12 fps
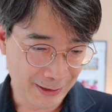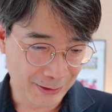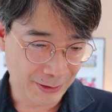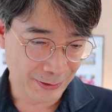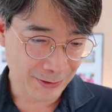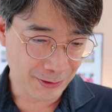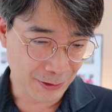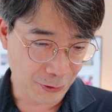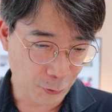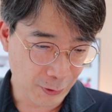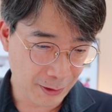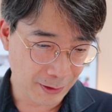저는
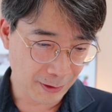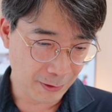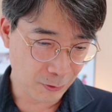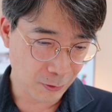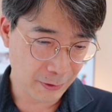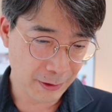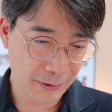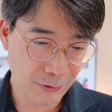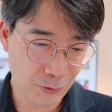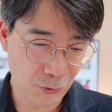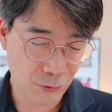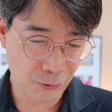영화하고 책
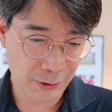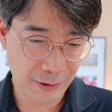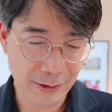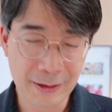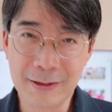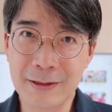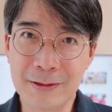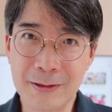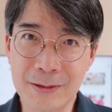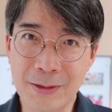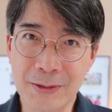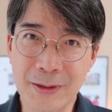중에 하나를
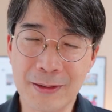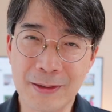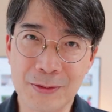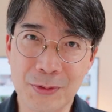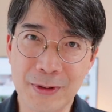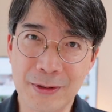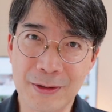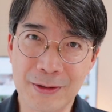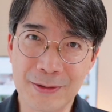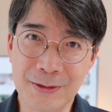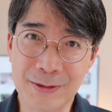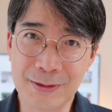선택할 수
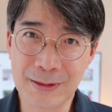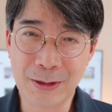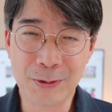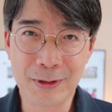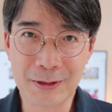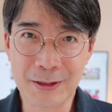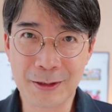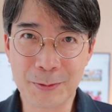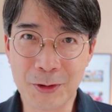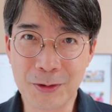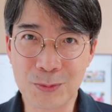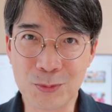있는
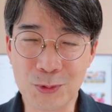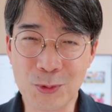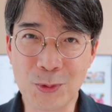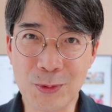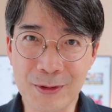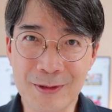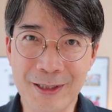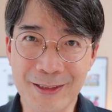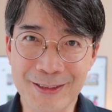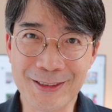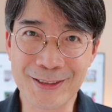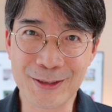상황이라면 무조건
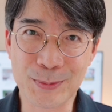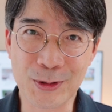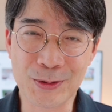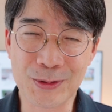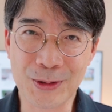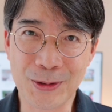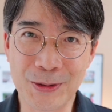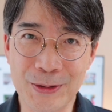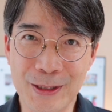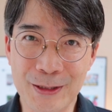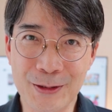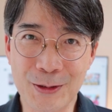책을 먼저
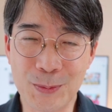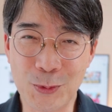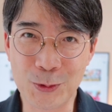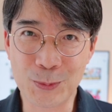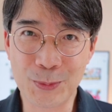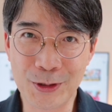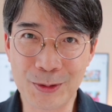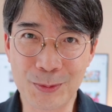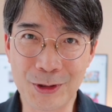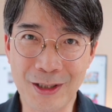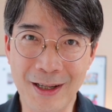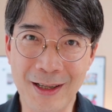읽어보는
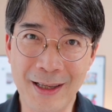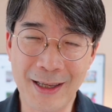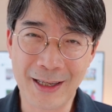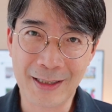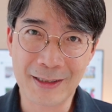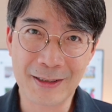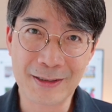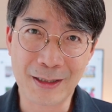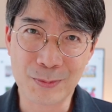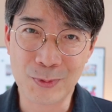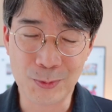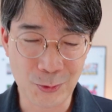편입니다. 이
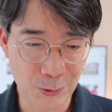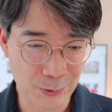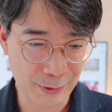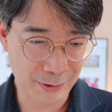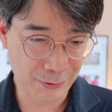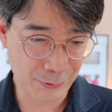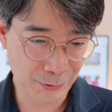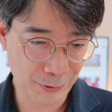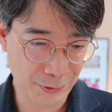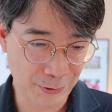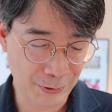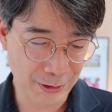작품도
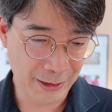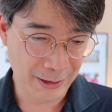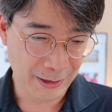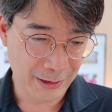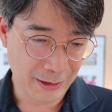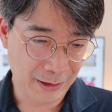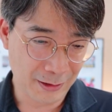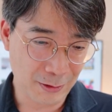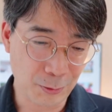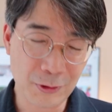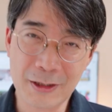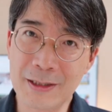그랬고요.
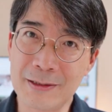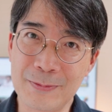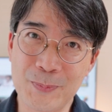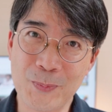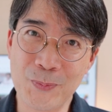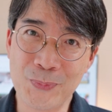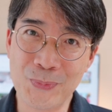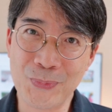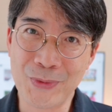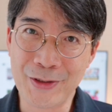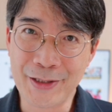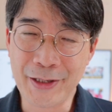읽어보니까 음,
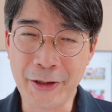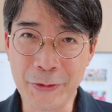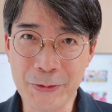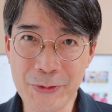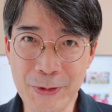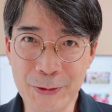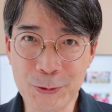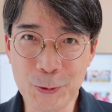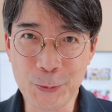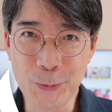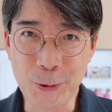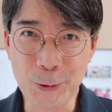개연성은
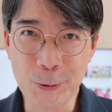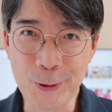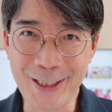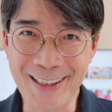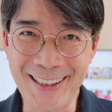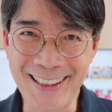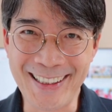좀 별로다